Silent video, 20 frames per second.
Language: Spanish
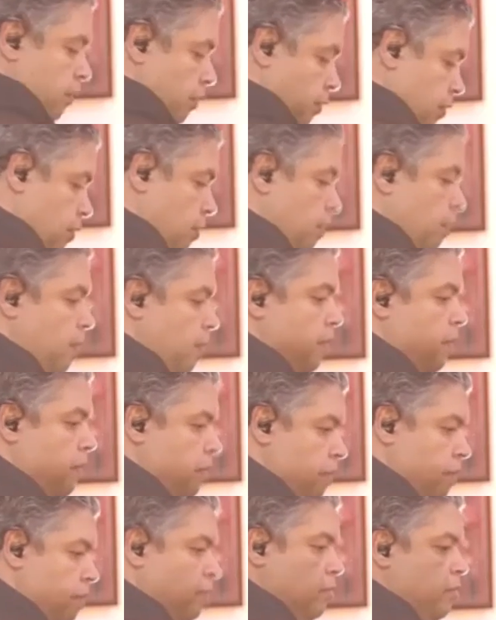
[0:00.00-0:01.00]

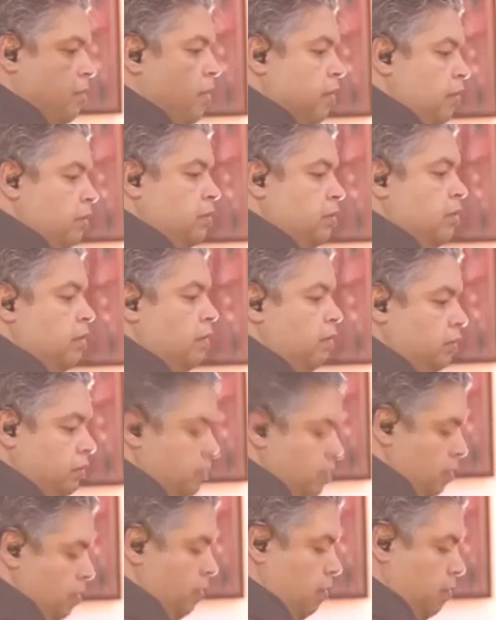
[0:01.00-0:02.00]
profesionalmente el día que me
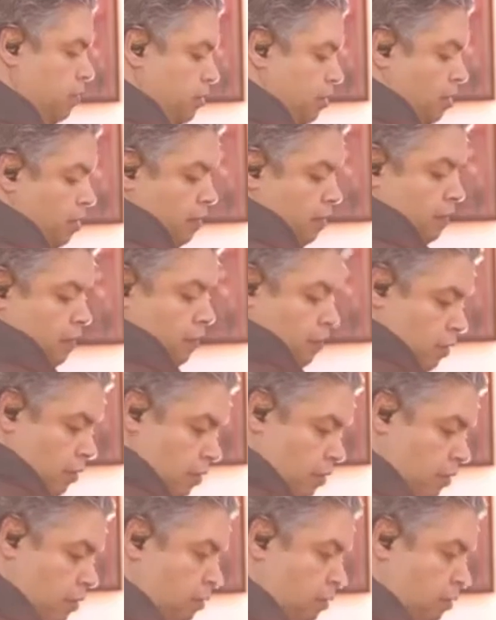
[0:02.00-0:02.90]
pagaron. Yo tenía